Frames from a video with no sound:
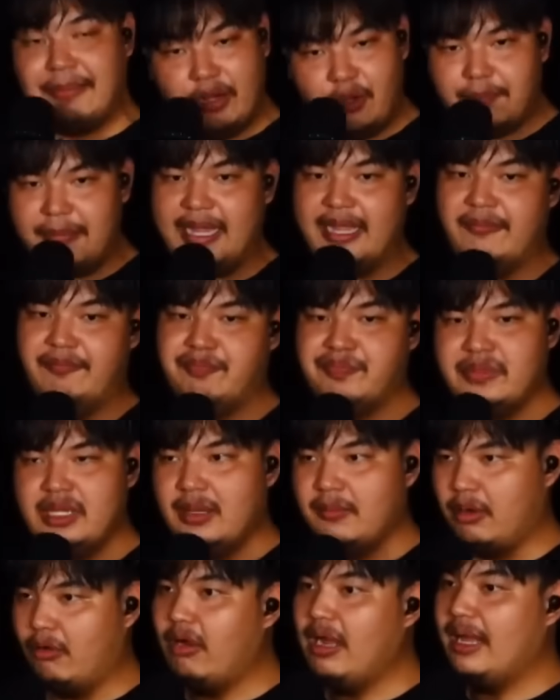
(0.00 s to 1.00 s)
ตามเข้าไป
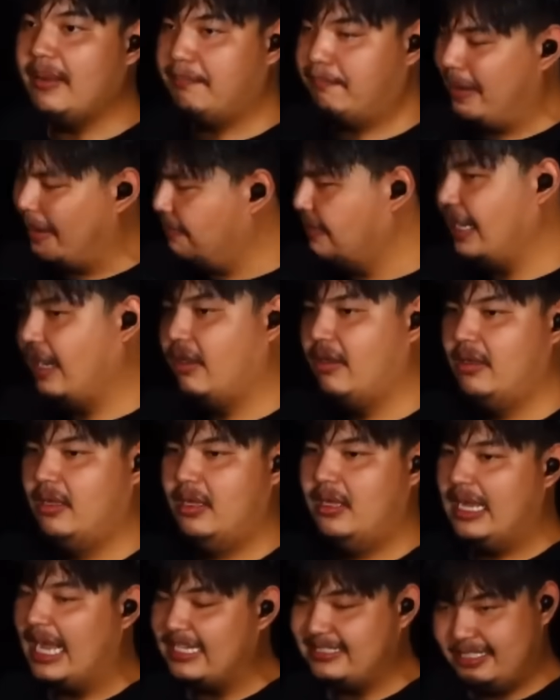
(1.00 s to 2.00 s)
เพราะว่าแป๊บเดียว
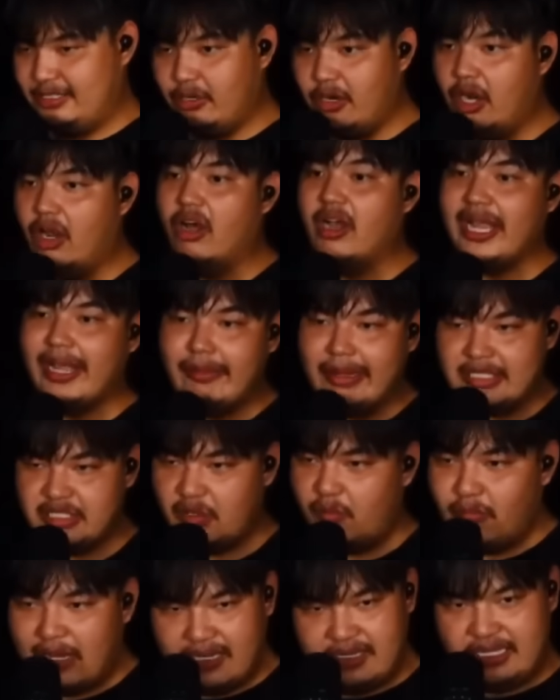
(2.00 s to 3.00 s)
อาจจะโดนล้อแค่
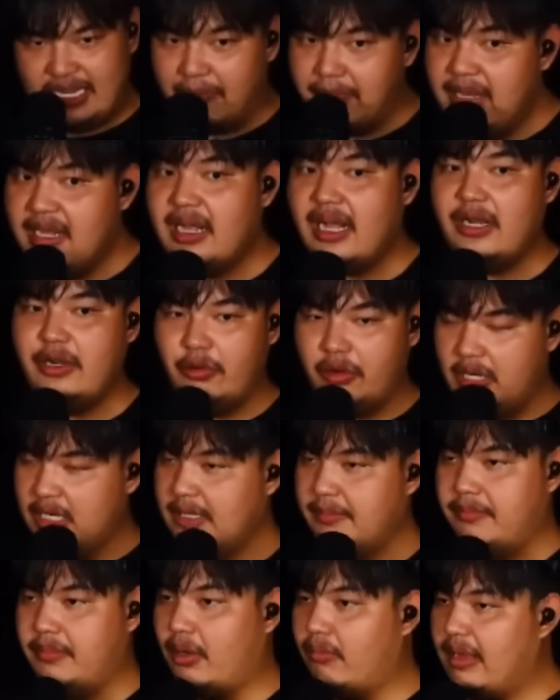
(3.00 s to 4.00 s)
วันสองวันเดี๋ยวมึงก็โด
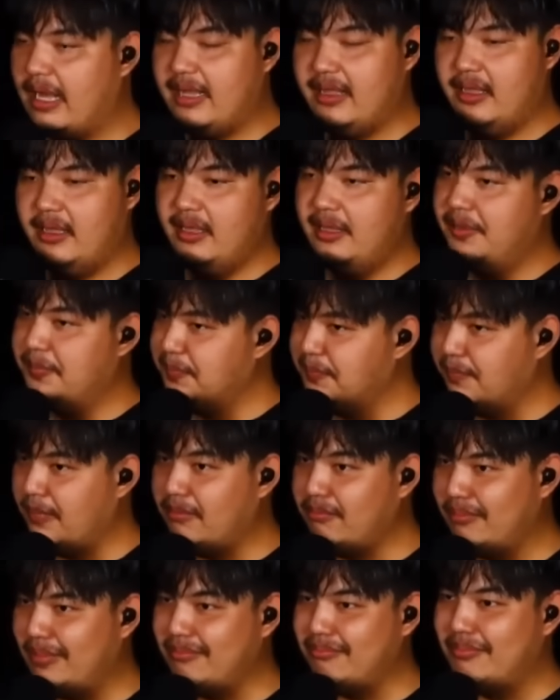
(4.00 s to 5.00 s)
นลืมเพราะว่า
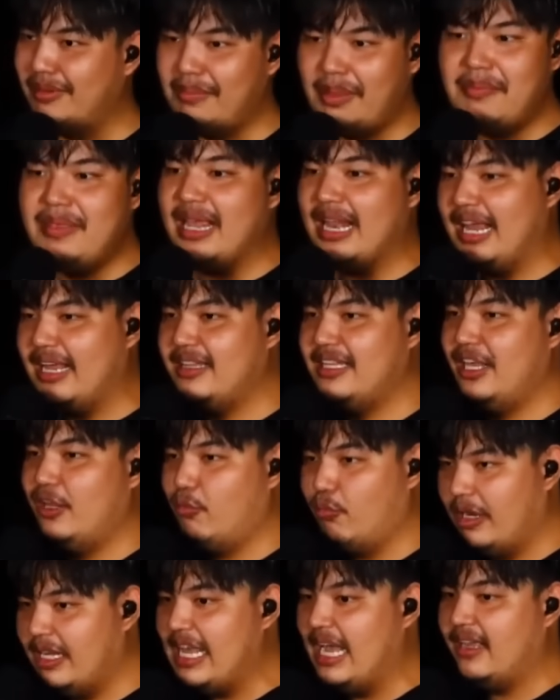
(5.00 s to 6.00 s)
มันมันมันไม่มีอะไร
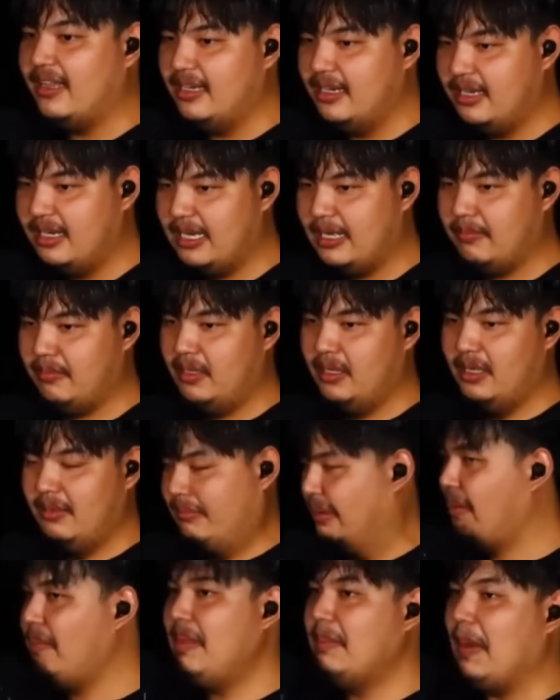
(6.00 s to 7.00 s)
ที่อยู่ได้ยั่งยืนนะครับ
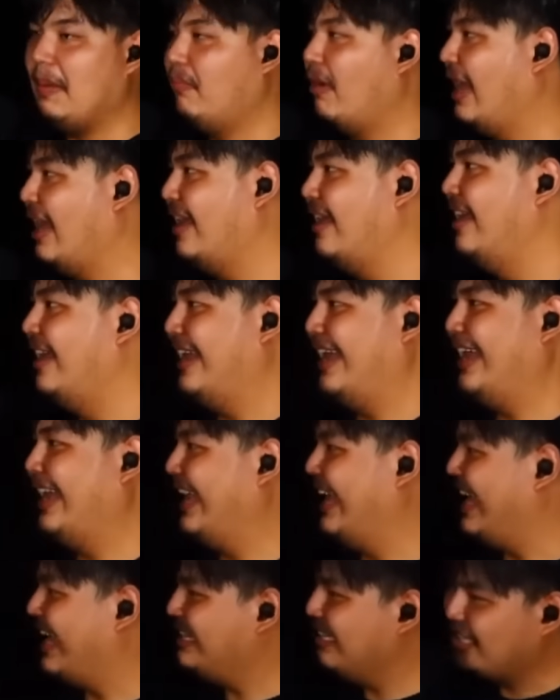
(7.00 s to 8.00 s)
มันไม่มีแบบว่า
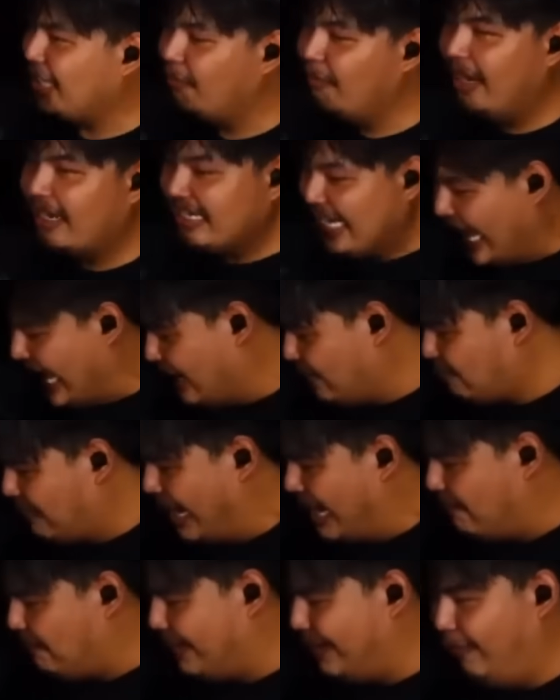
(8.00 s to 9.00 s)
ฮ่าฮ่าไอ้นี่ทเวิร์กดาก
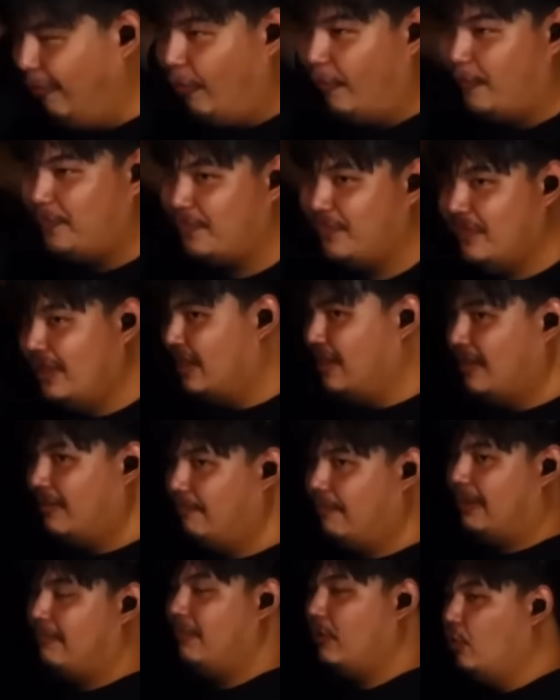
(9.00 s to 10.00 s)
แปะเป็นรูป
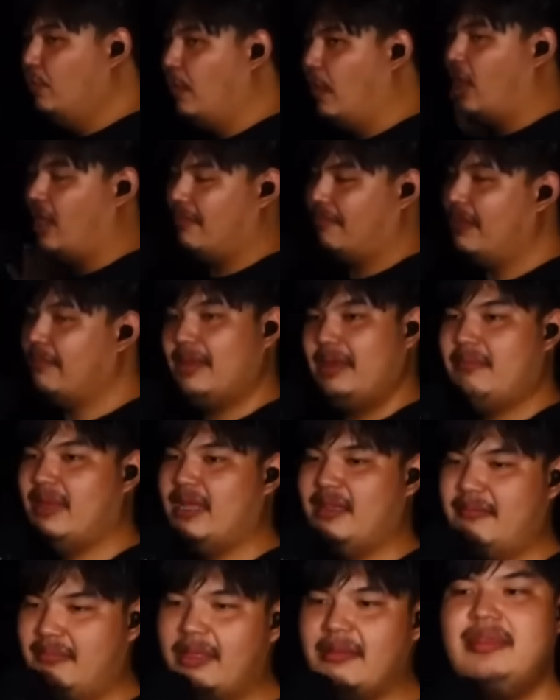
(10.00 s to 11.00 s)
เป็นบิลบอร์ดไม่
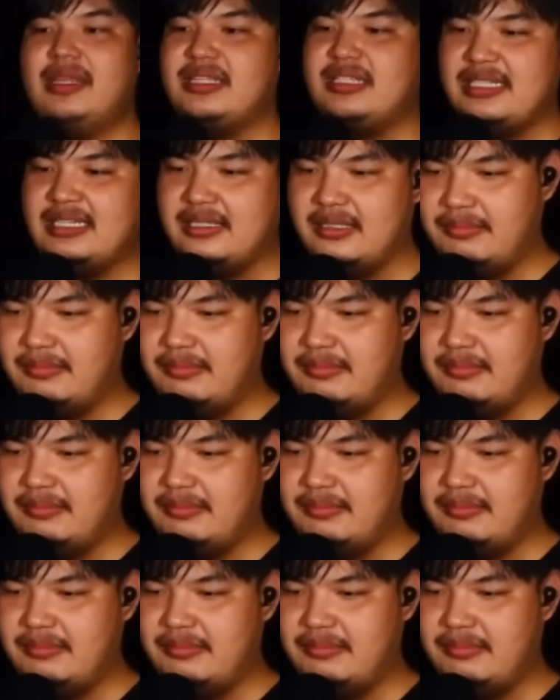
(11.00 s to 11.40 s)
ไม่ไม่ไม่มี